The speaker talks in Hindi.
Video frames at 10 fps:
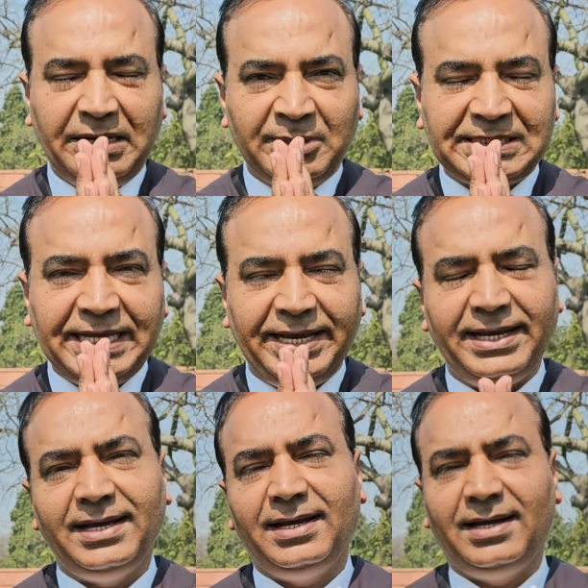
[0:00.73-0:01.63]
नमस्ते
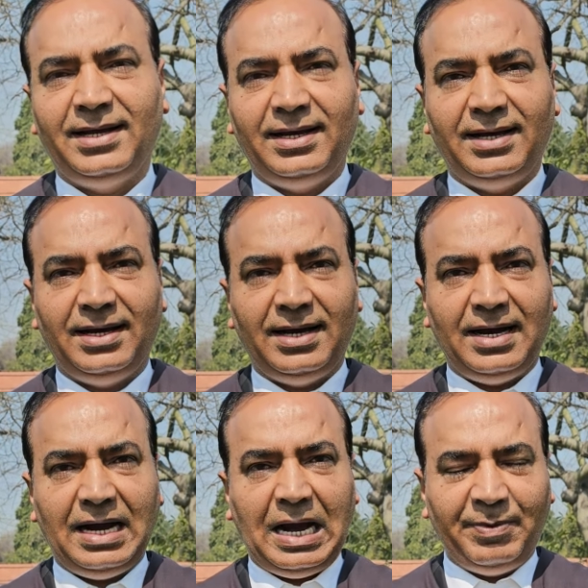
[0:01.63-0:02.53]

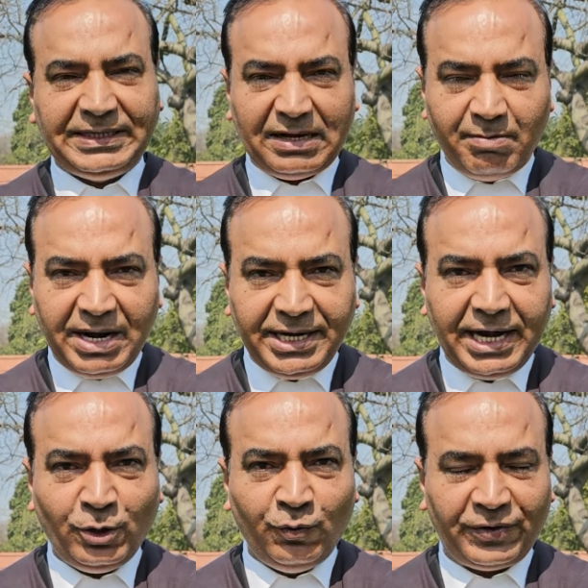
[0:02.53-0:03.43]
अभी तक
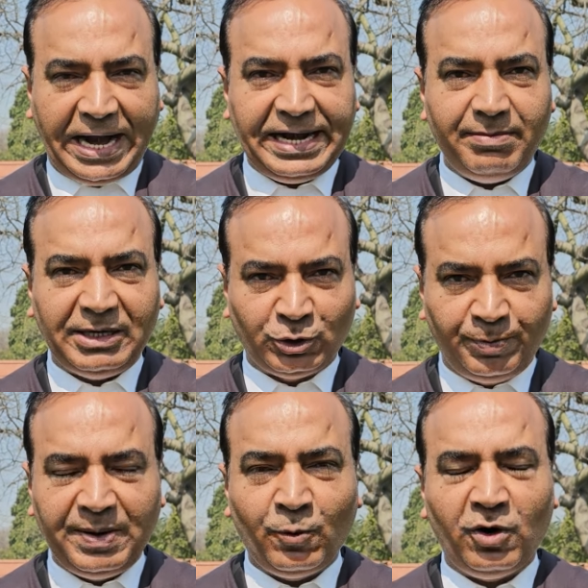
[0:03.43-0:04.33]
मंडे टू फ्राइडे मैं
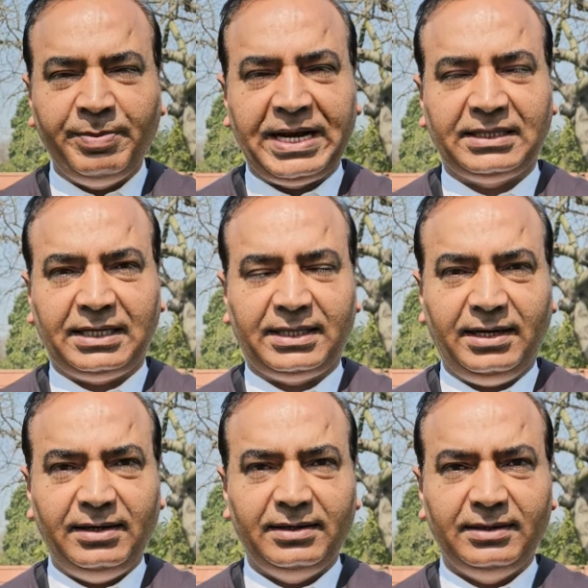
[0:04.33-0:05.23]
सुप्रीम कोर्ट में रहता
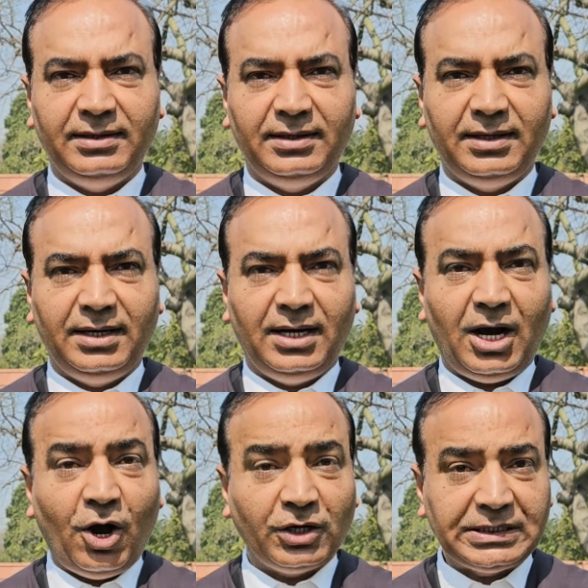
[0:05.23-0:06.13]
था
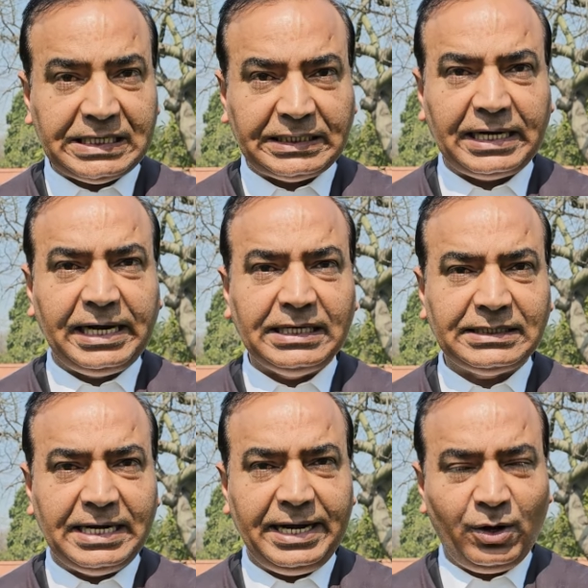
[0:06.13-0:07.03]
और सैटरडे
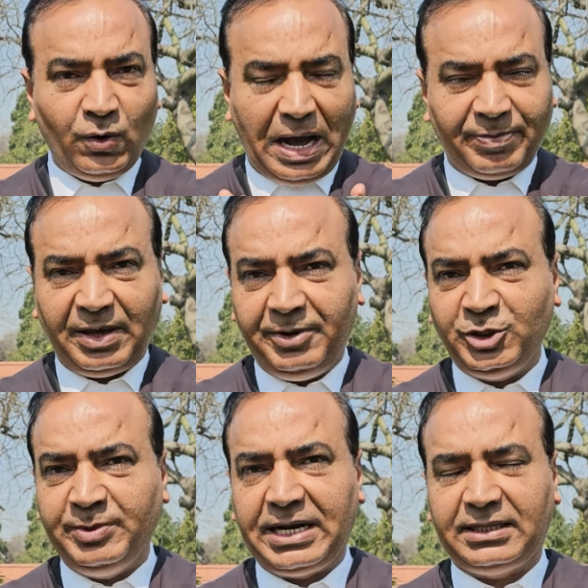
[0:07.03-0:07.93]
संडे को आपके
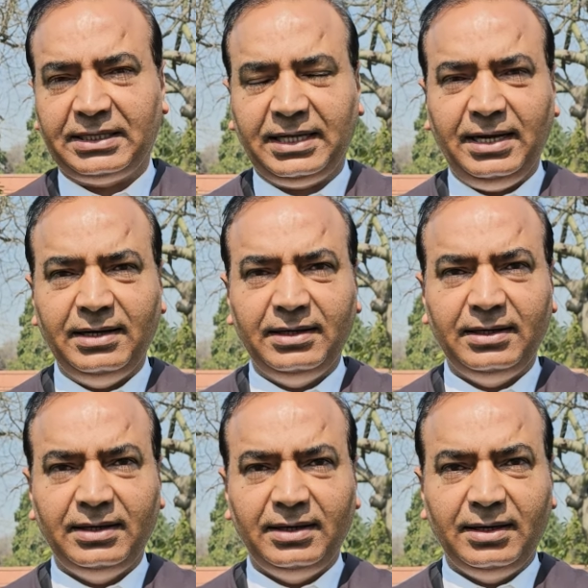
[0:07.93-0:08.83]
बीच में रहता था
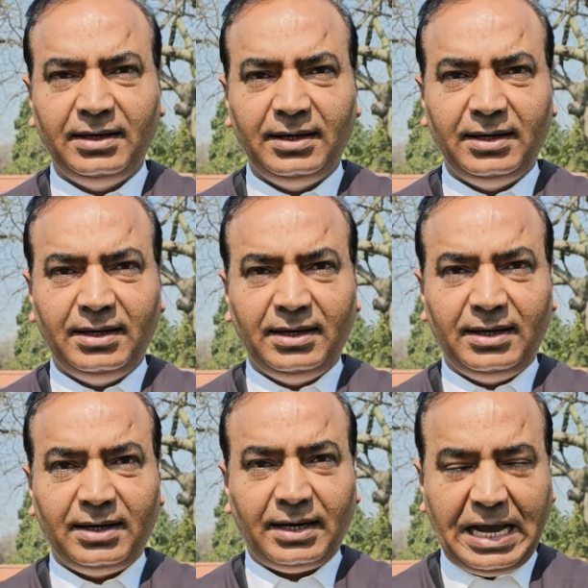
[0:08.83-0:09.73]

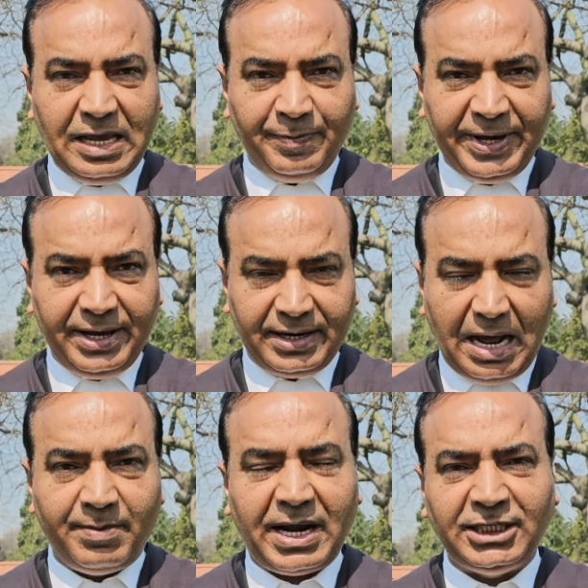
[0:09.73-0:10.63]
कहीं पे
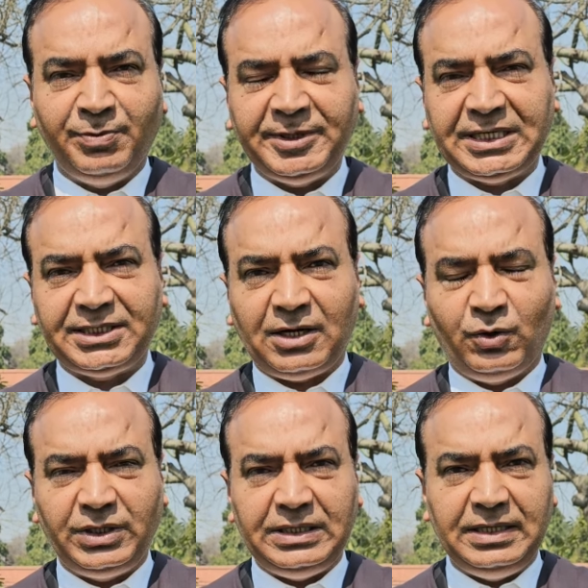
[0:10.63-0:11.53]
राम राज्य पे चर्चा
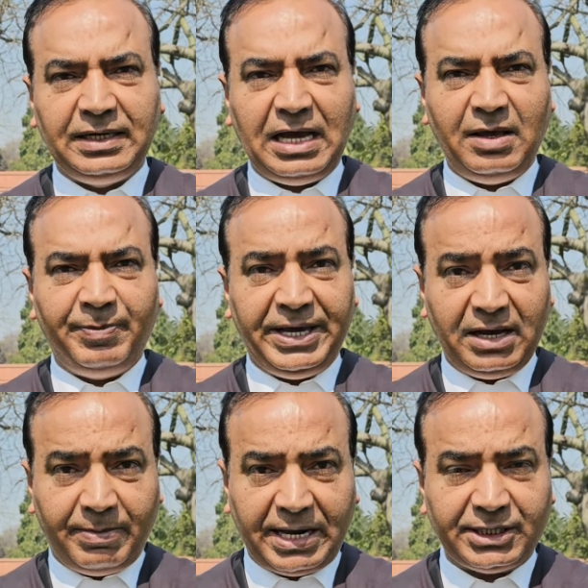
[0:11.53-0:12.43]
होती थी कहीं पे
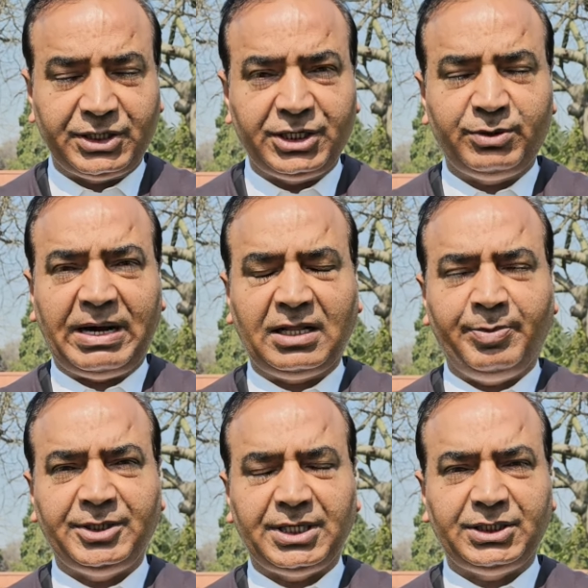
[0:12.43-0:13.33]
एक भारत श्रेष्ठ भारत
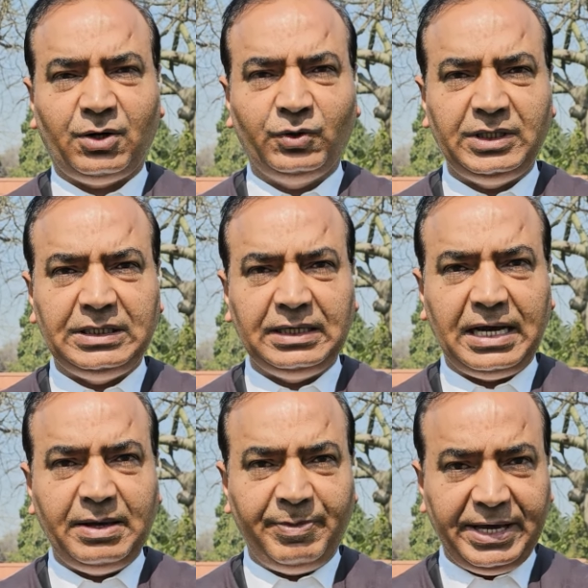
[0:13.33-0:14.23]
पे चर्चा होती थी
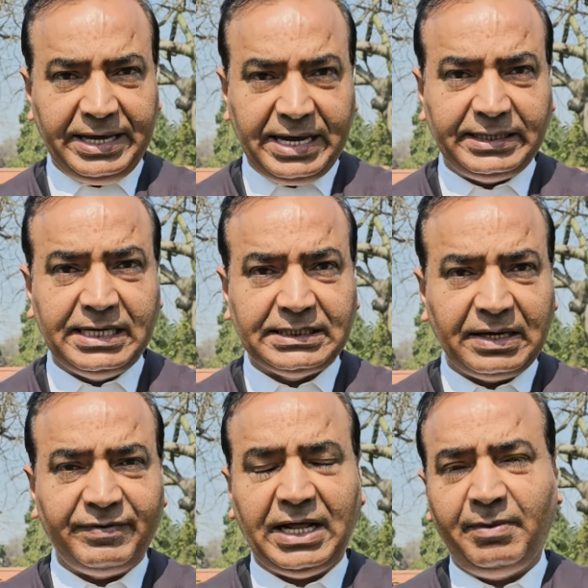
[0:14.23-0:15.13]
कहीं पे एक देश
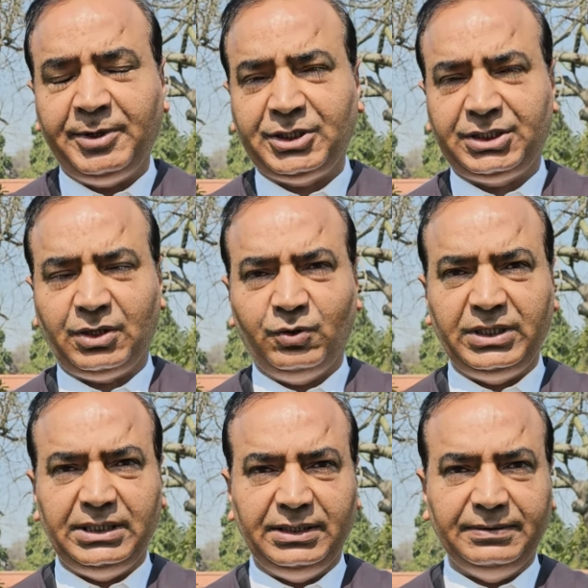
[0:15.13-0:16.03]
एक विधान पे चर्चा
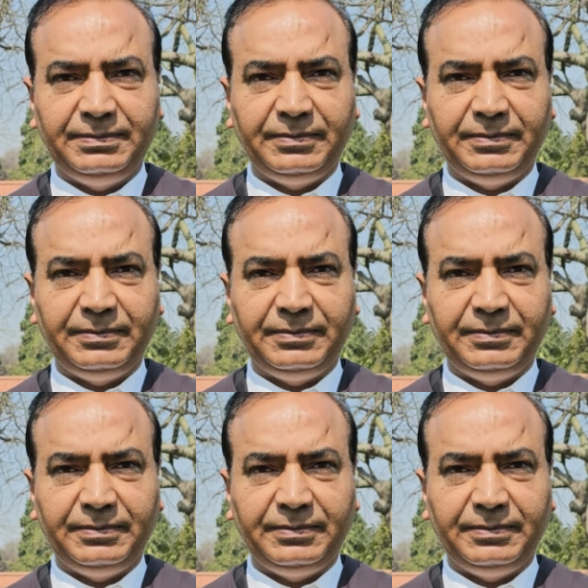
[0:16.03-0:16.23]
होती थी